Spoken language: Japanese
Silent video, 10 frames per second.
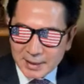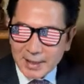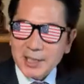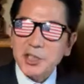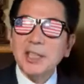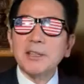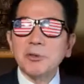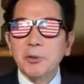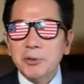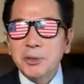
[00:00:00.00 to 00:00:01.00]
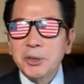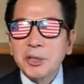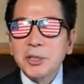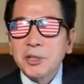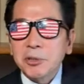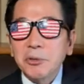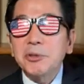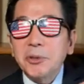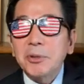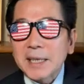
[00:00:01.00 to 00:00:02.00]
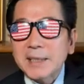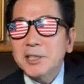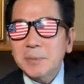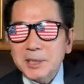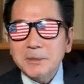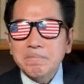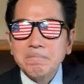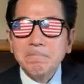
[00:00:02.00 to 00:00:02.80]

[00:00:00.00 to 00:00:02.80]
えー、チャンネル登録、よろしくお願いいたします。